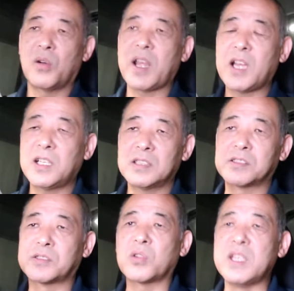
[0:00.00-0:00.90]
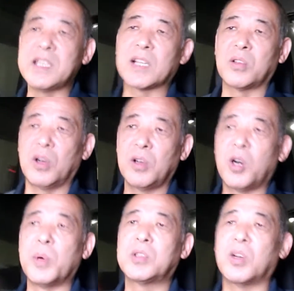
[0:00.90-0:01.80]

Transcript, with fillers: 俺はすごくいいなと思っ